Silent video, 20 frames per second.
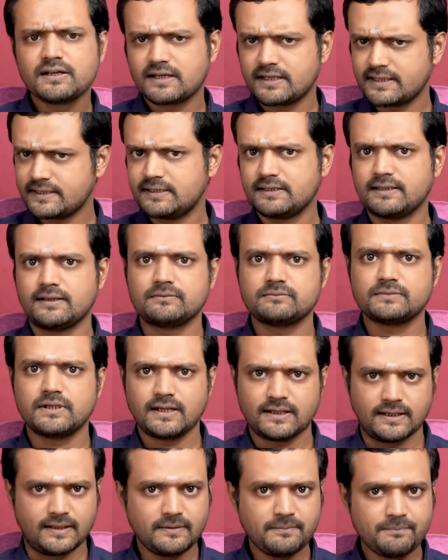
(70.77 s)
கரெக்டு தான்
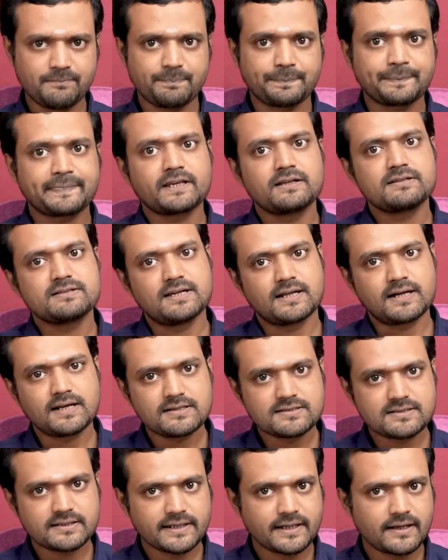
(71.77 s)
ஆனால்
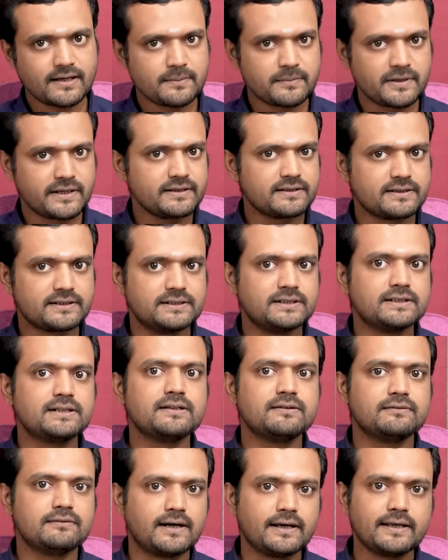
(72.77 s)
சராசரியான
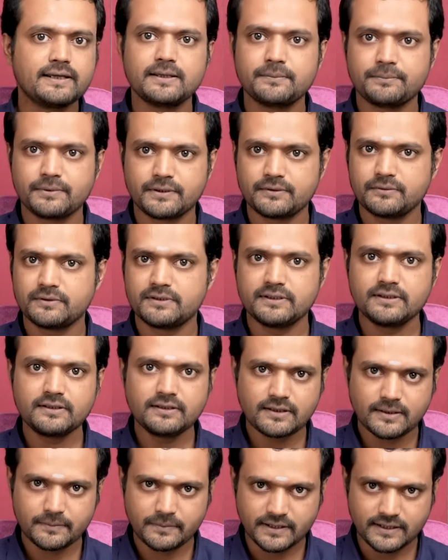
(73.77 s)
மனிதர்களுக்கு அது வாய்க்க பெறுவது
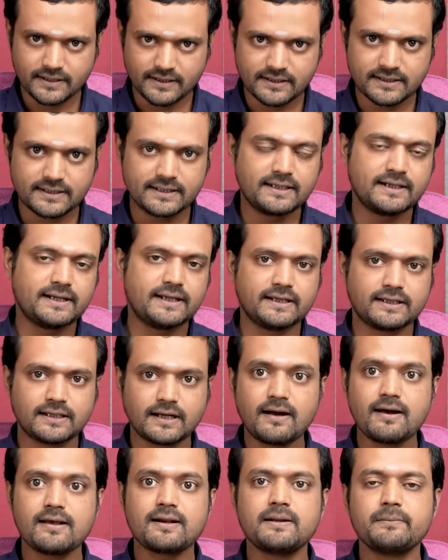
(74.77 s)
அப்படிங்கிறது இல்லை
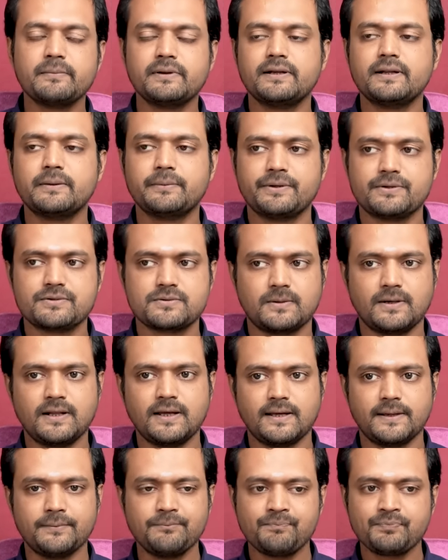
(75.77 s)
காரணம் என்ன அப்படின்னு
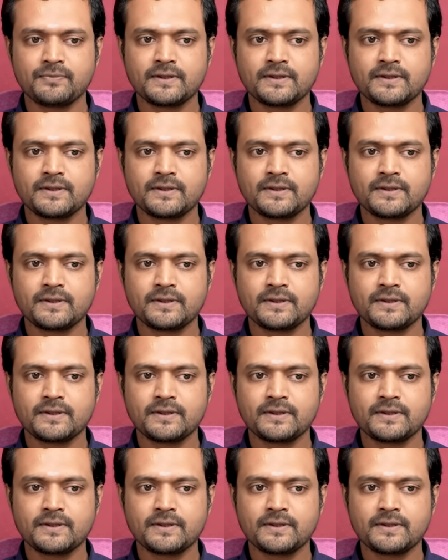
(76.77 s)
சொன்னால்